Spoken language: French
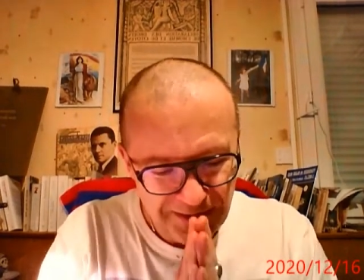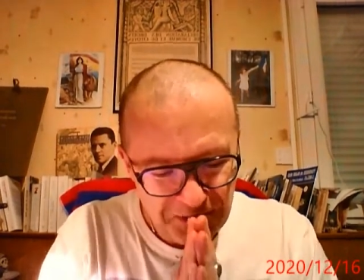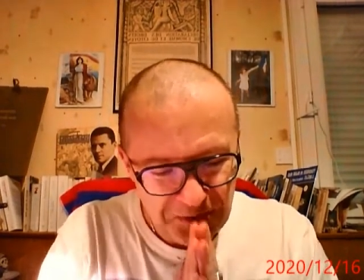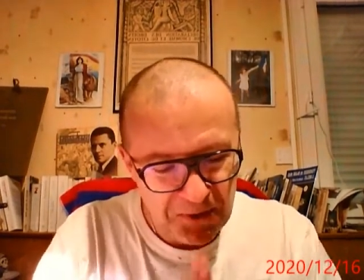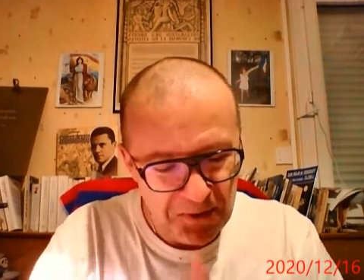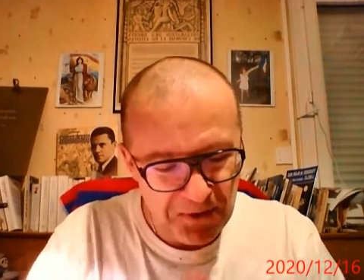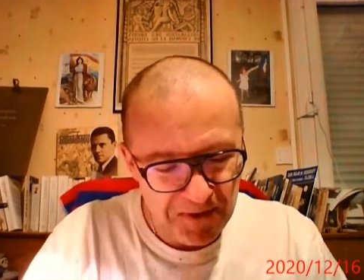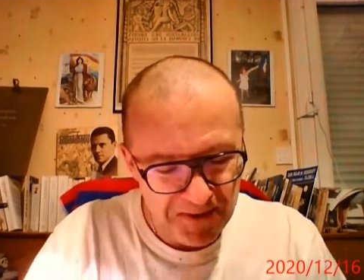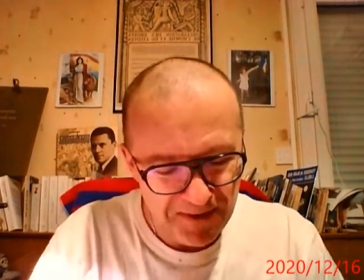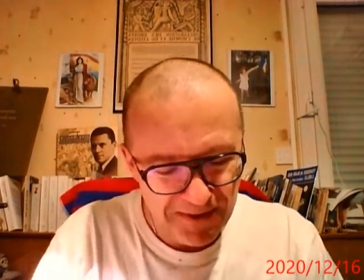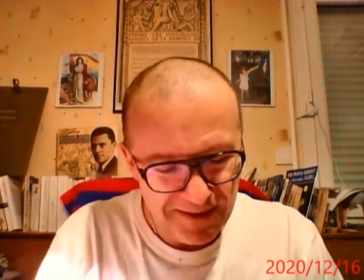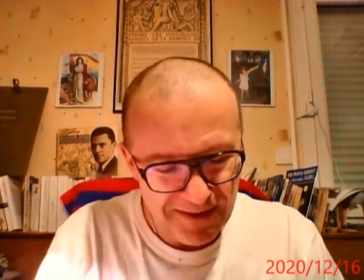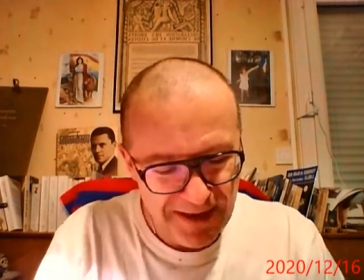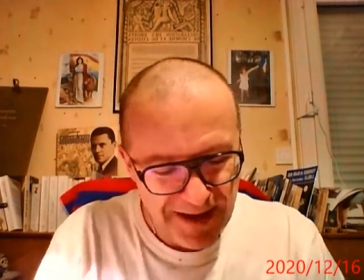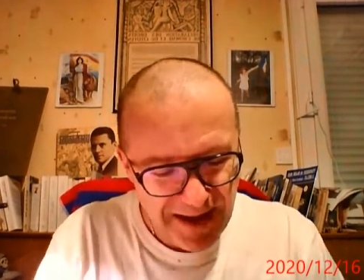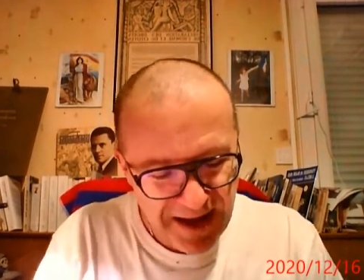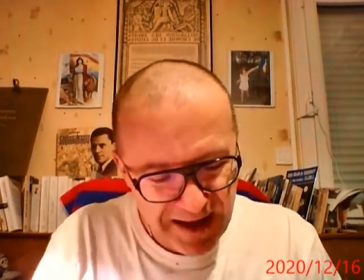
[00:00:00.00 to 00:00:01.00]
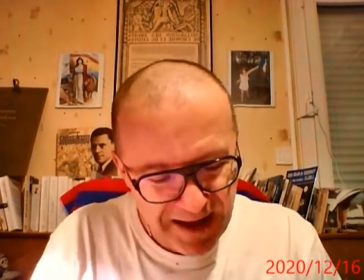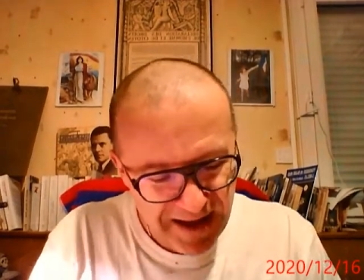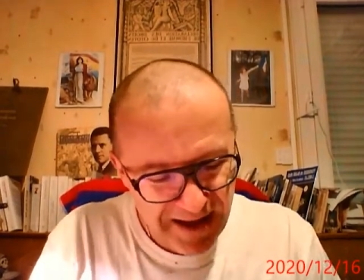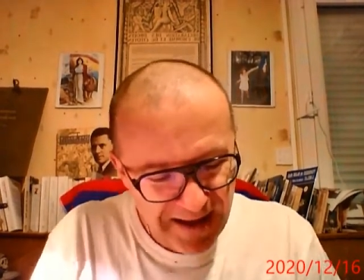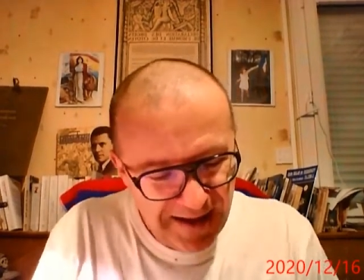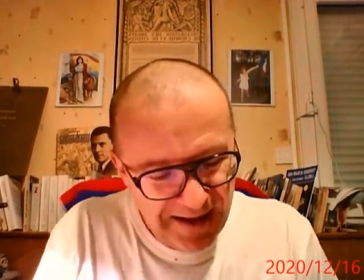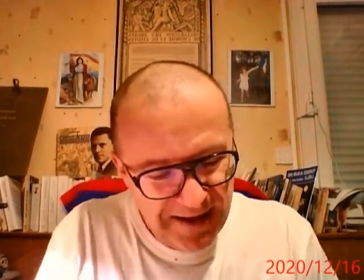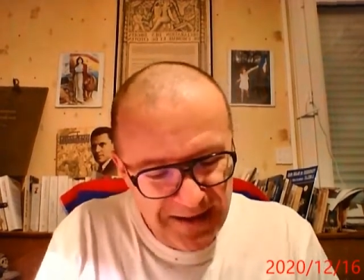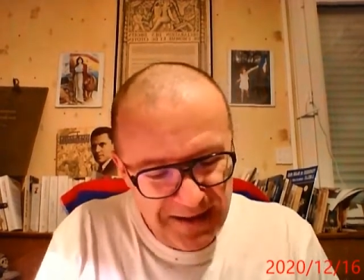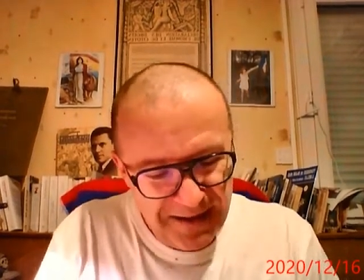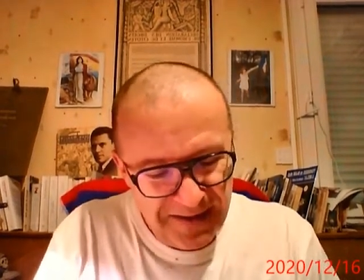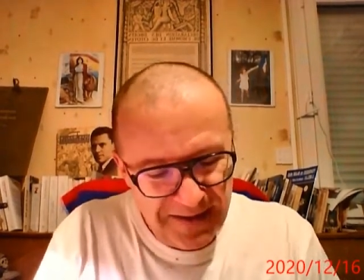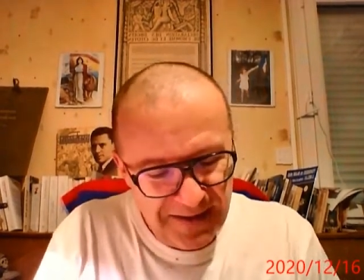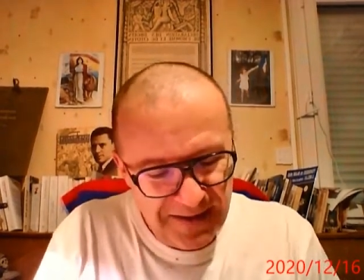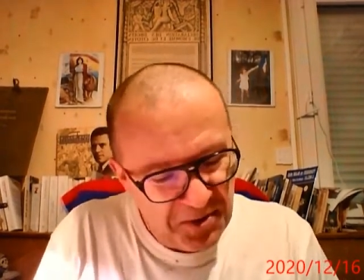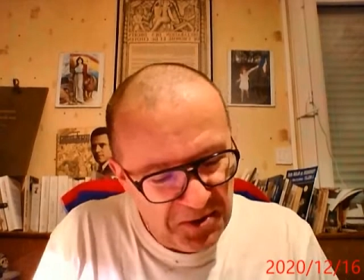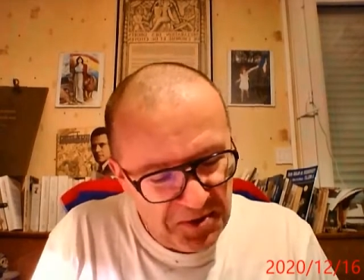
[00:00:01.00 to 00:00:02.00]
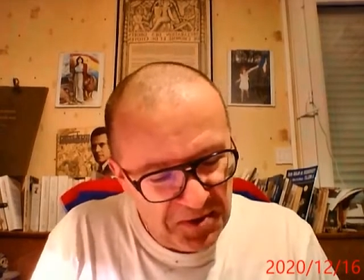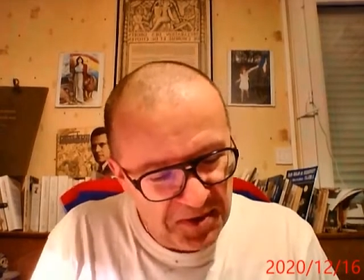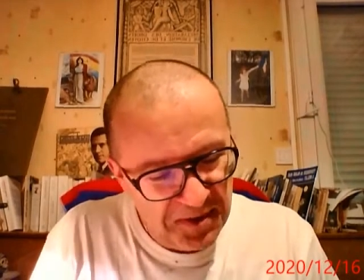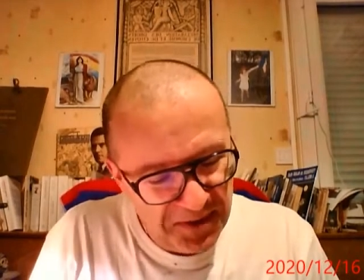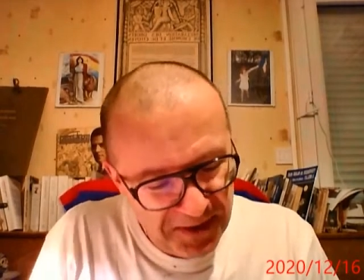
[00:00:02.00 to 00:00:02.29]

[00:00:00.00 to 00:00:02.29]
Oh Oh